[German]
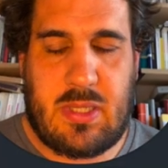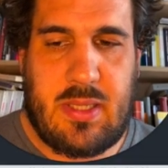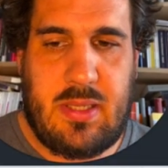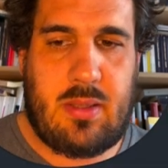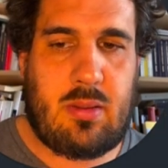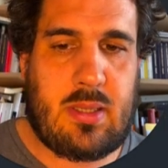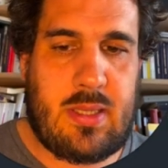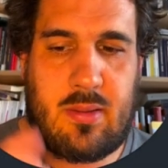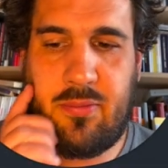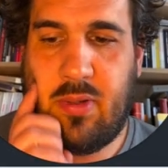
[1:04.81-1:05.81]
hier
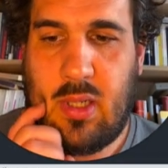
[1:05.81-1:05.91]
drauf,